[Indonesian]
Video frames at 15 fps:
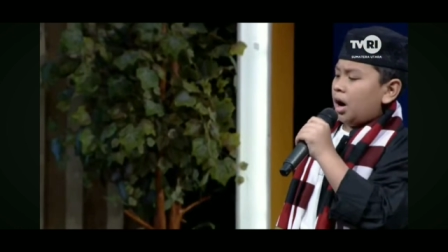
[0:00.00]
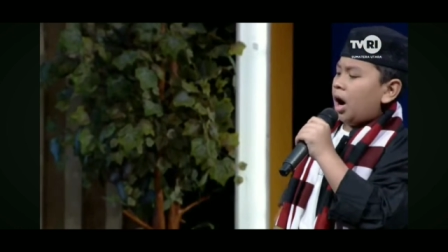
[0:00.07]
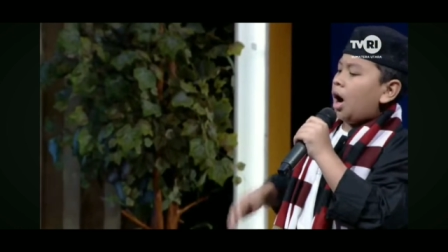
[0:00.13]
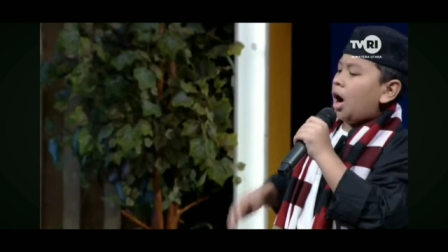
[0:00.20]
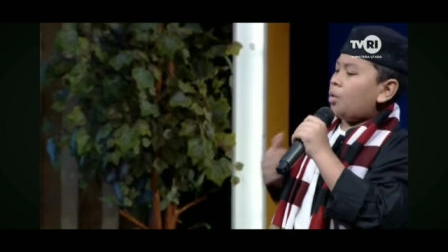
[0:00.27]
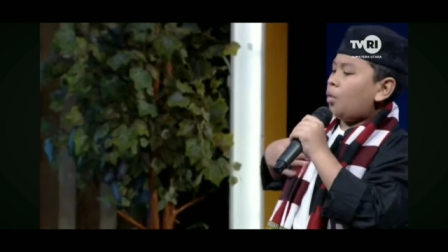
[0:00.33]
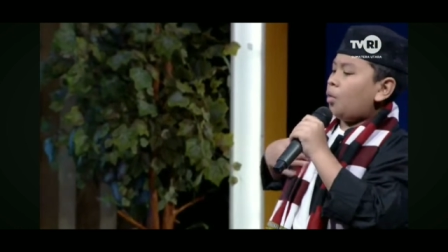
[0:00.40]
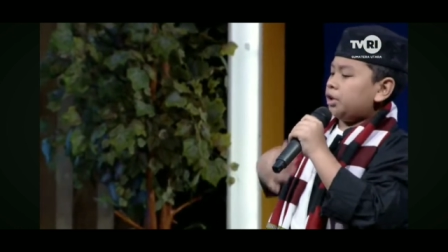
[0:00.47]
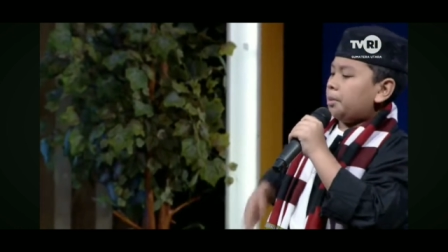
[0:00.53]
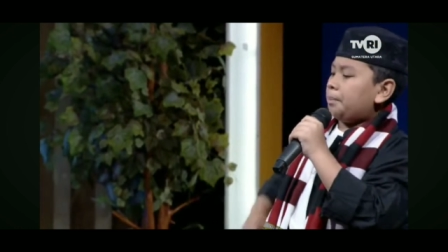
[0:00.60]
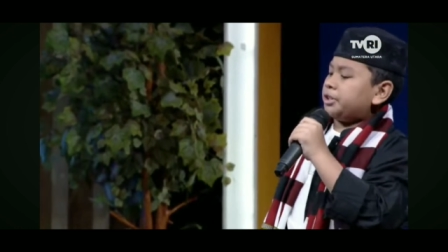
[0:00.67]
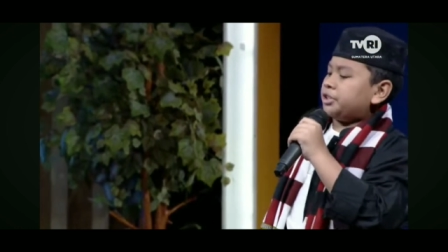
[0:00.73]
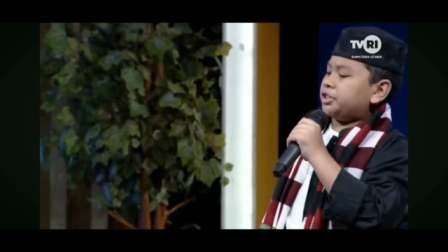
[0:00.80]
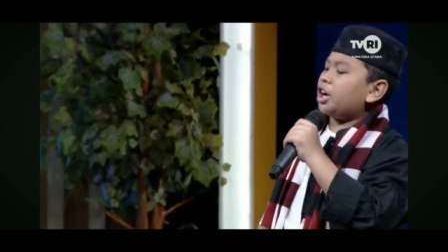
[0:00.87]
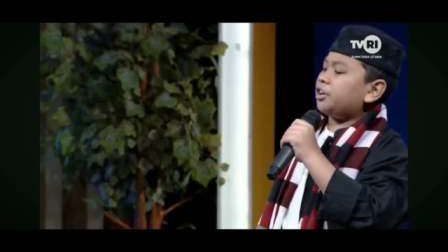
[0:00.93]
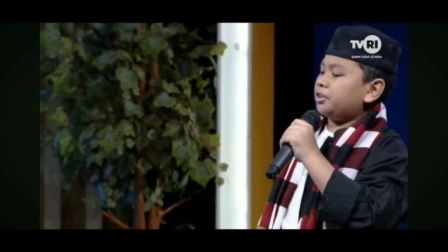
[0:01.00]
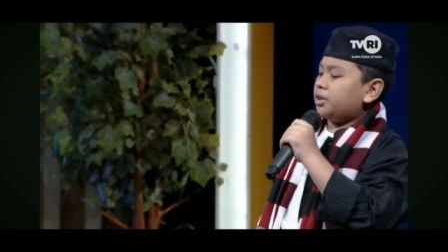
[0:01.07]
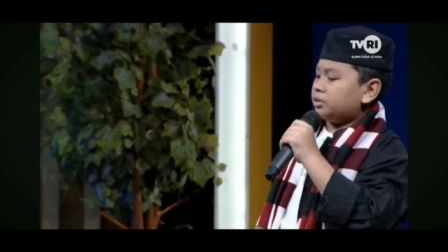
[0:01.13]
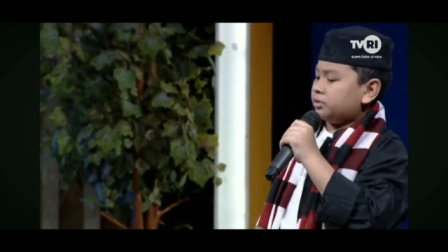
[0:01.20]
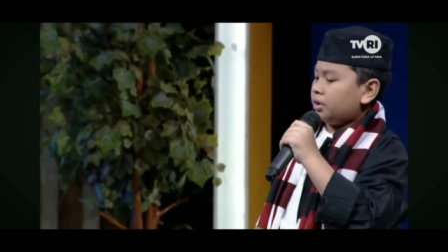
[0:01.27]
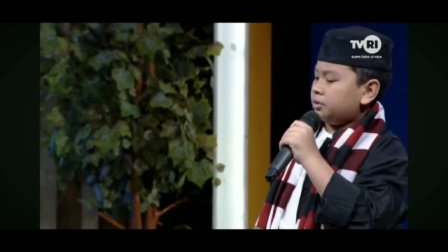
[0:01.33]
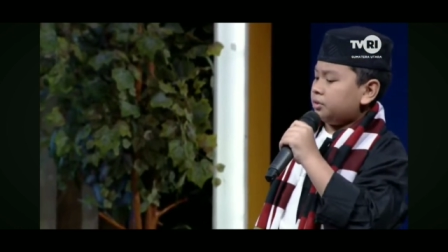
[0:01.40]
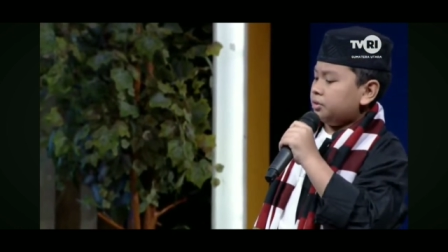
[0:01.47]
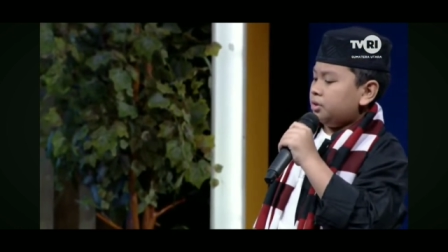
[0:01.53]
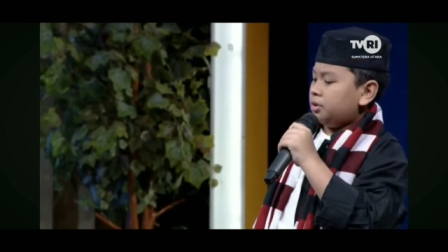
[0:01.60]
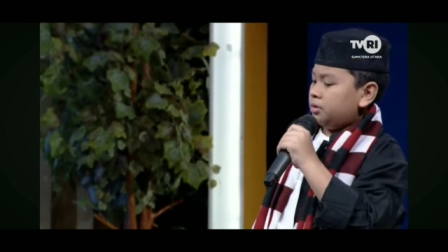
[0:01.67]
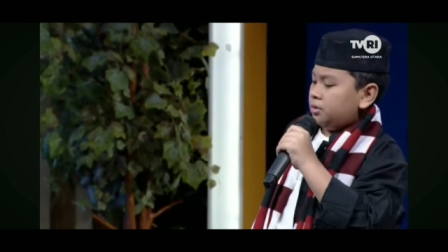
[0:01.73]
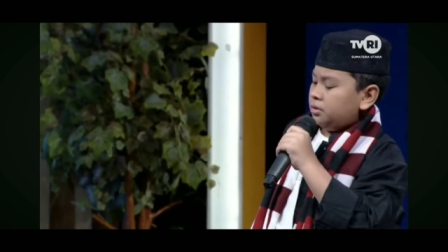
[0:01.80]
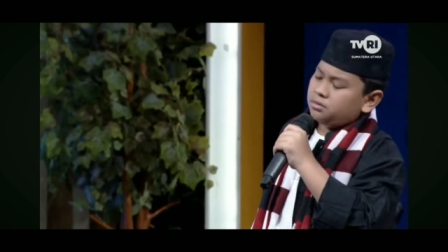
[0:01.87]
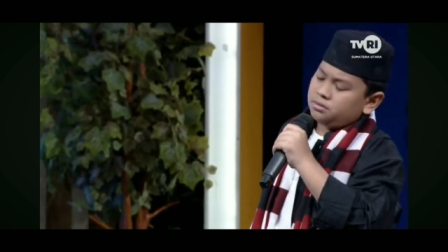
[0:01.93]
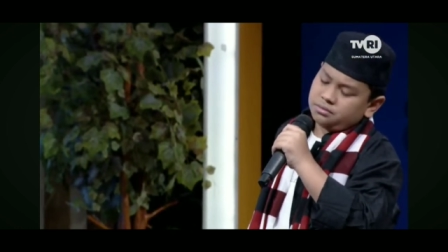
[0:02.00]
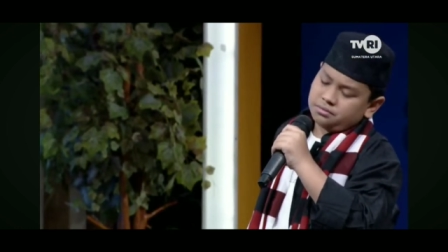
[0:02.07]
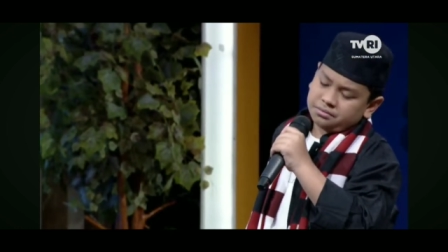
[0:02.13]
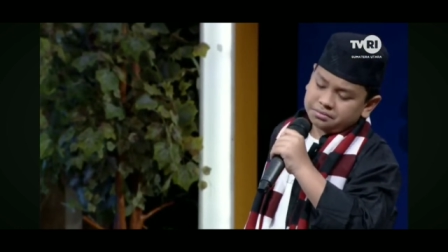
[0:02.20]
aku hanya bercanda tadi. Heh.